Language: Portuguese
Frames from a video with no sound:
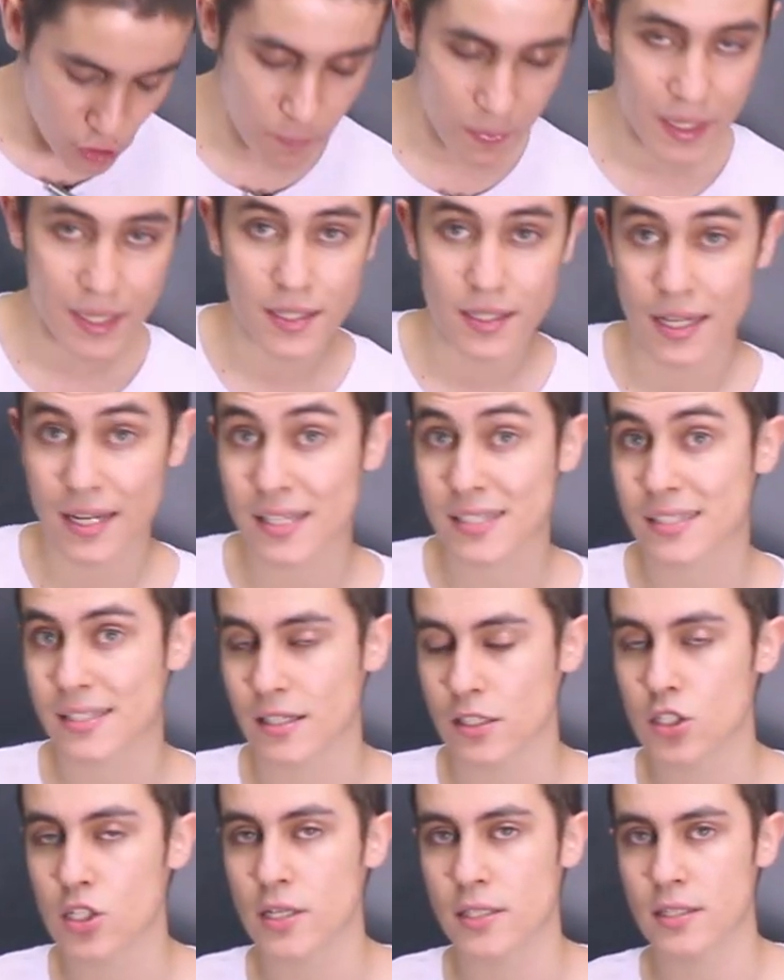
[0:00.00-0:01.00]
é super
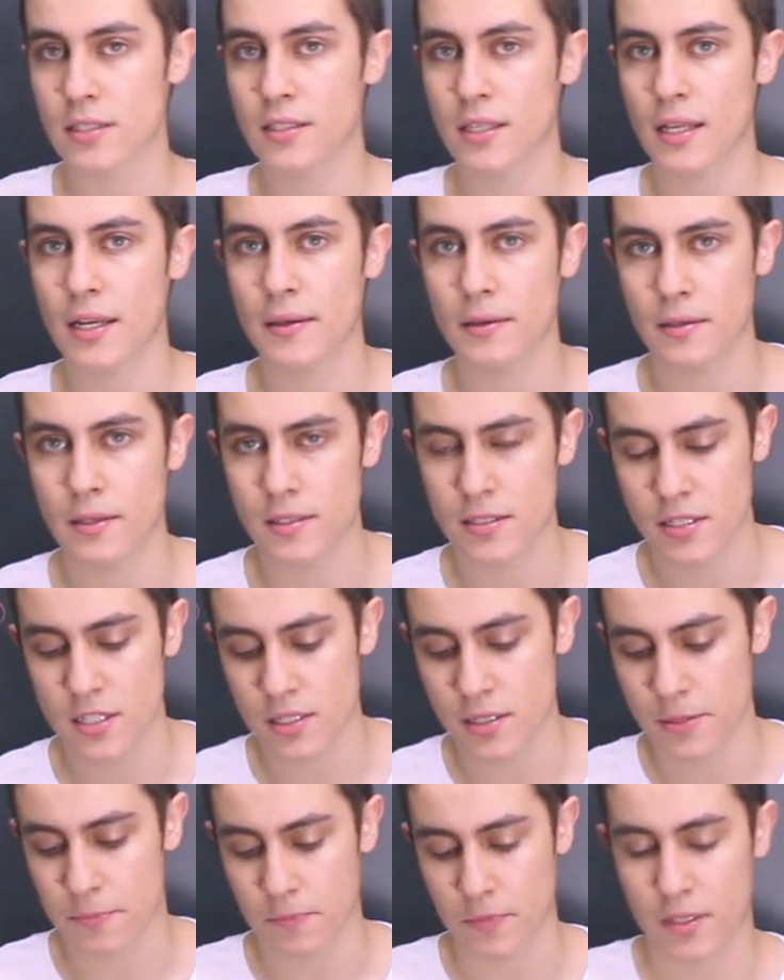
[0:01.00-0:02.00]
interessante, esse, inter...
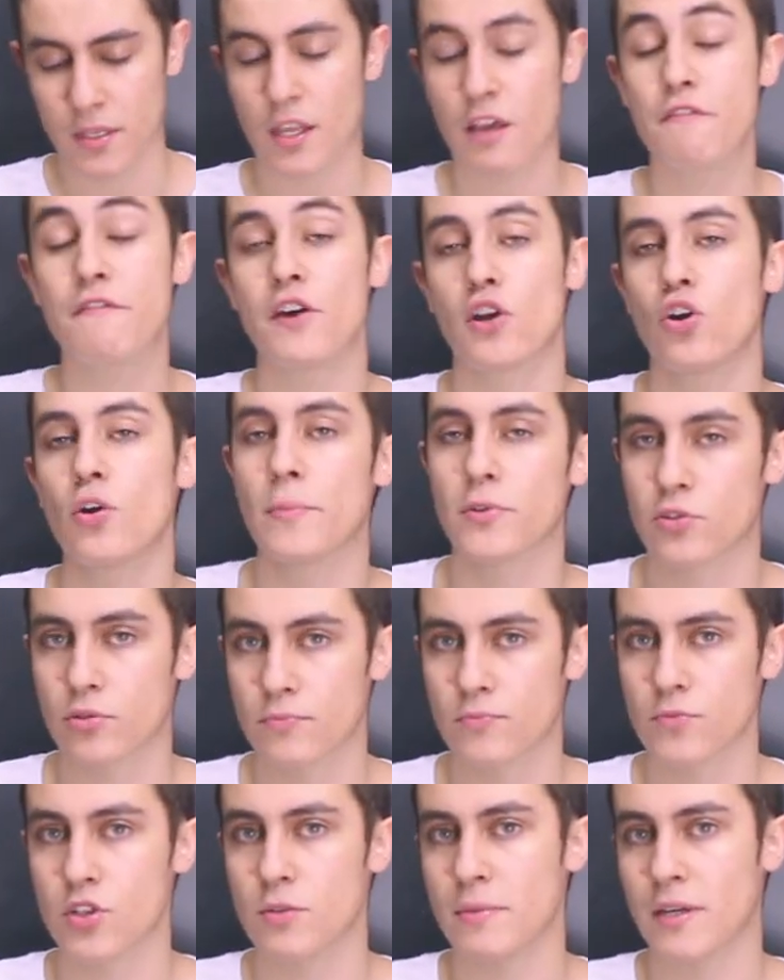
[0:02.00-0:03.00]
esse
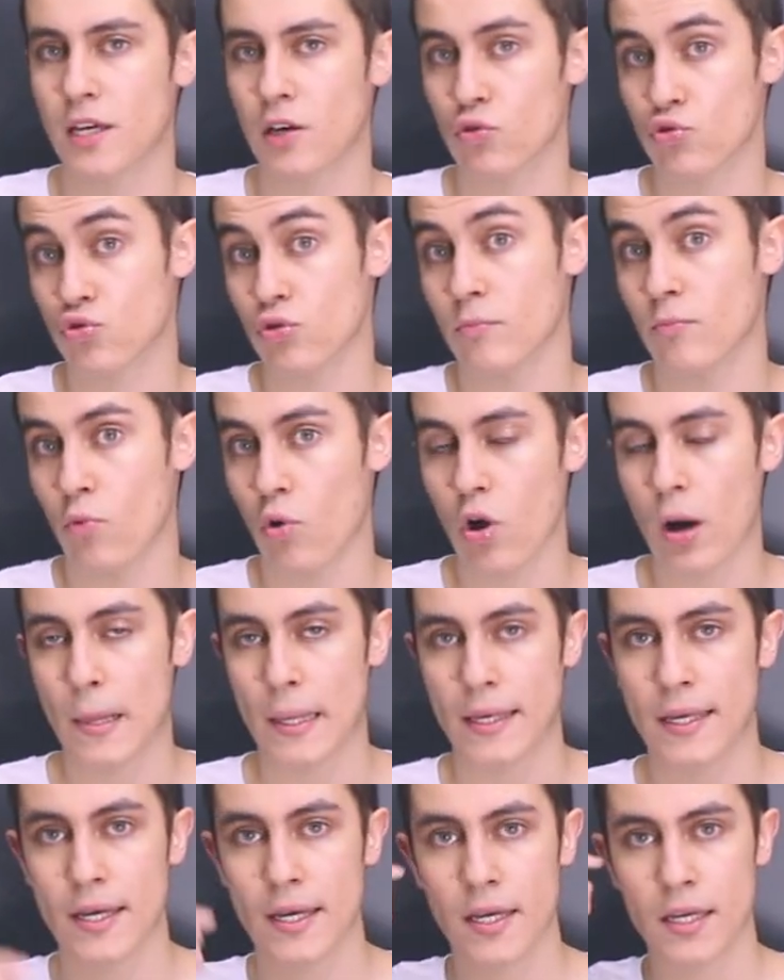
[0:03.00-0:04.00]
interferômetro de Michelson
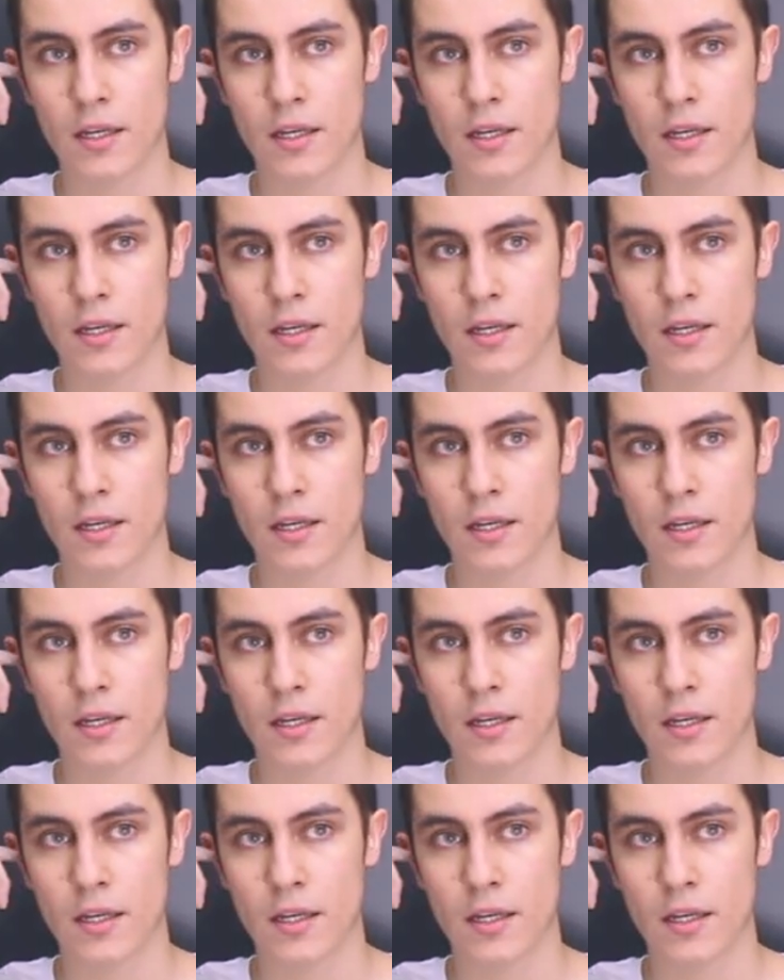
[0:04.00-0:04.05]
Morley,